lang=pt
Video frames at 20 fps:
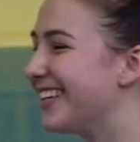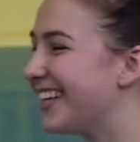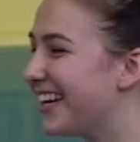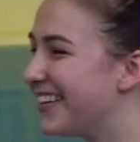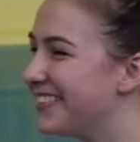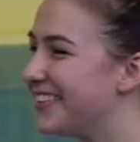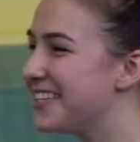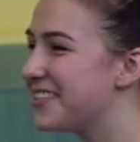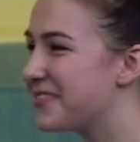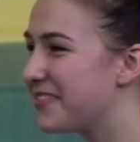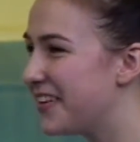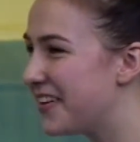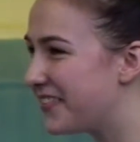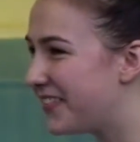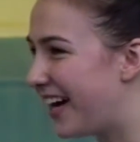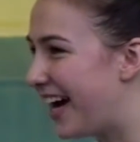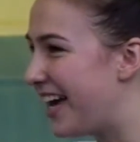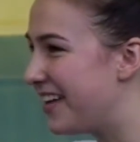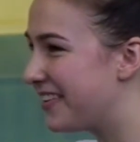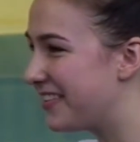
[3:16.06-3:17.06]
mandar um beijo pro
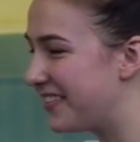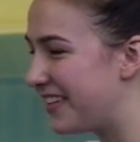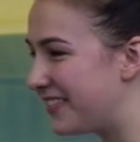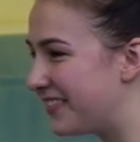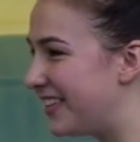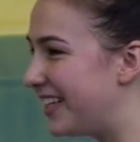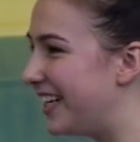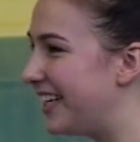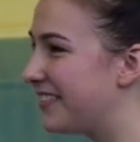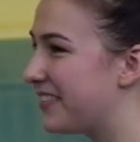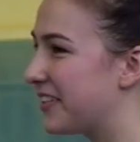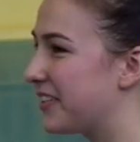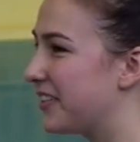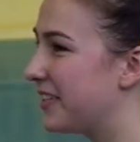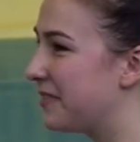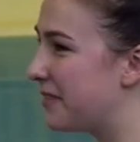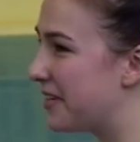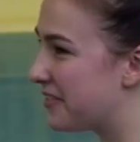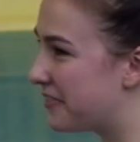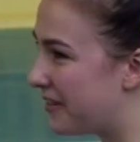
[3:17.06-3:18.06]
meu pai, pra minha mãe, para
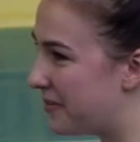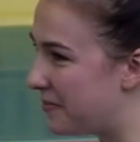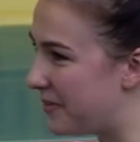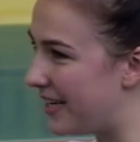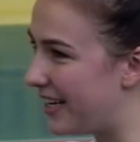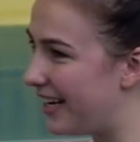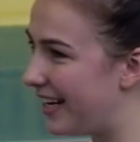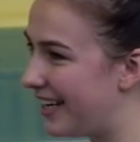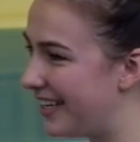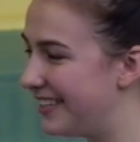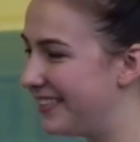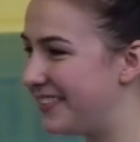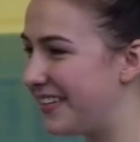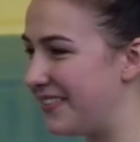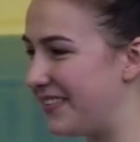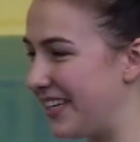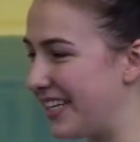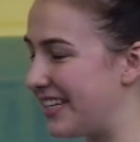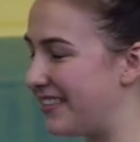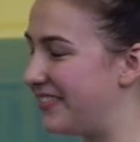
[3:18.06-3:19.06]
toda a minha família,
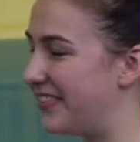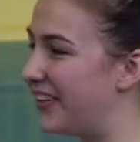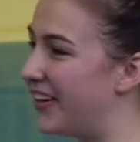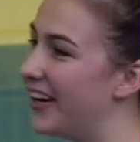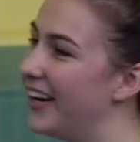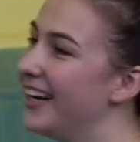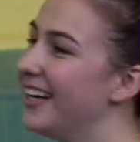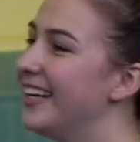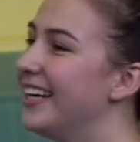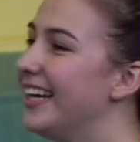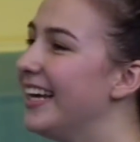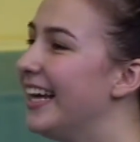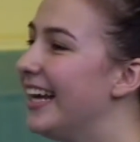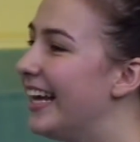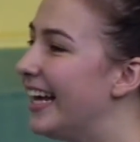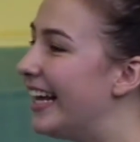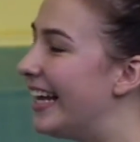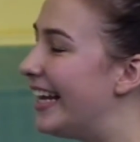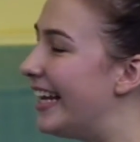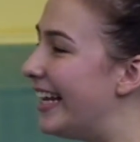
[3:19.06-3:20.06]
pra minha avó.
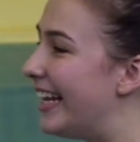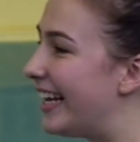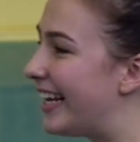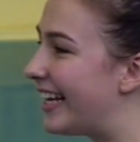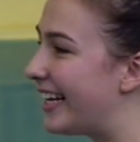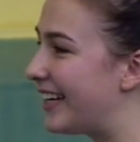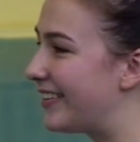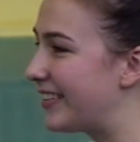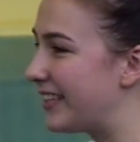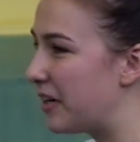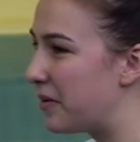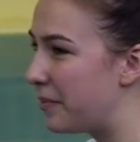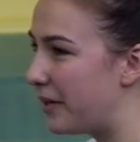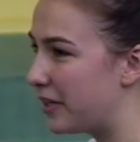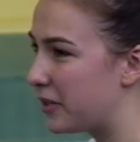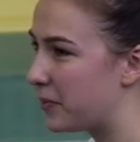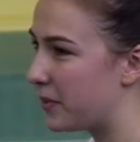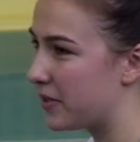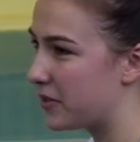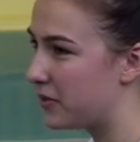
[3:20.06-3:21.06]
E queria mandar um
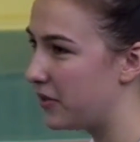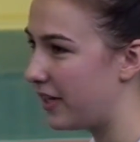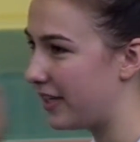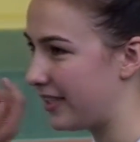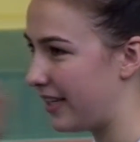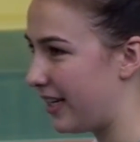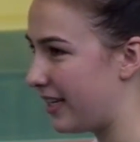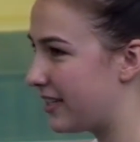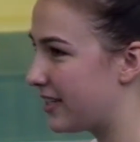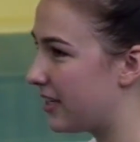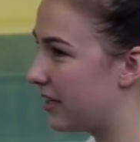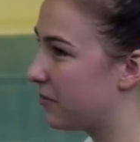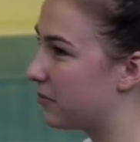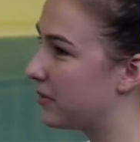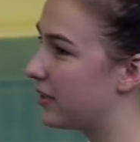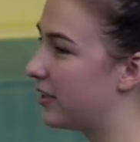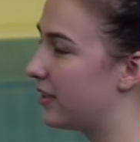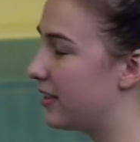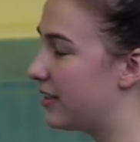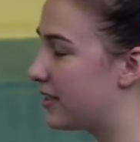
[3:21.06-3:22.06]
beijo para as gurias lá de São,
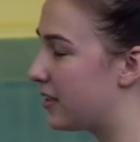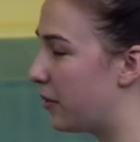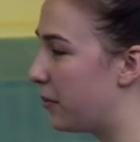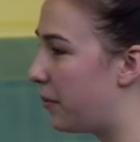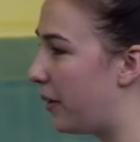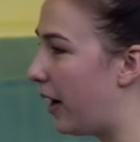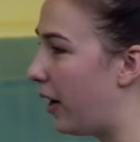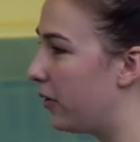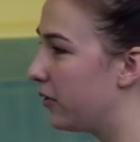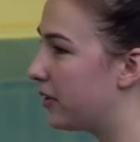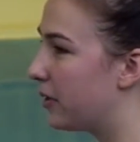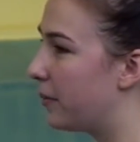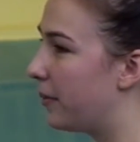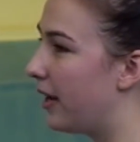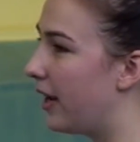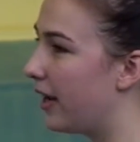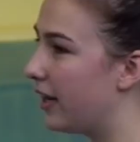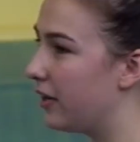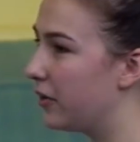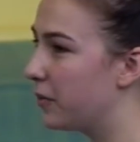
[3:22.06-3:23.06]
ah, de São Paulo
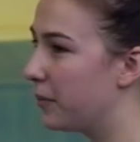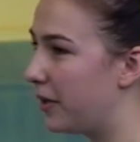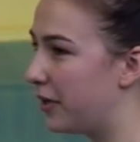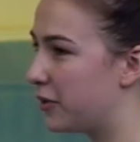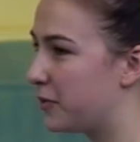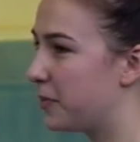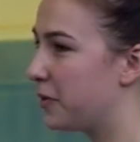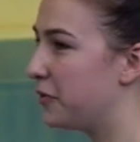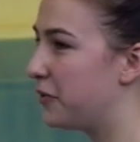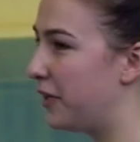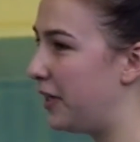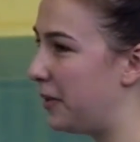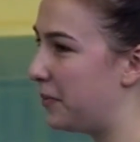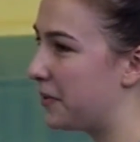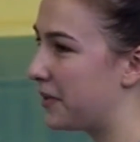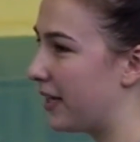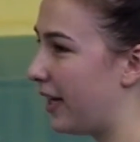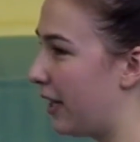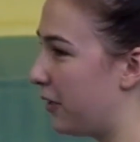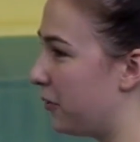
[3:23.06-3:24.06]
também e um beijo para o
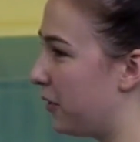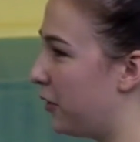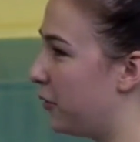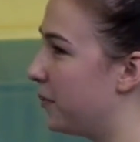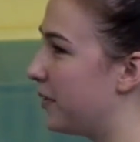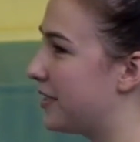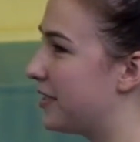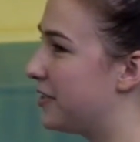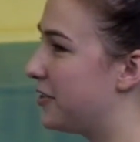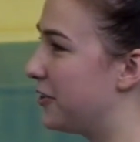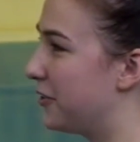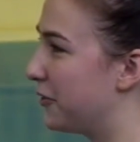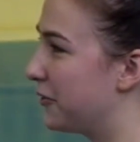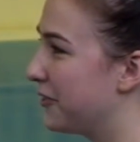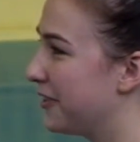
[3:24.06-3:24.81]
Felipe que está lá no Rio me assistindo.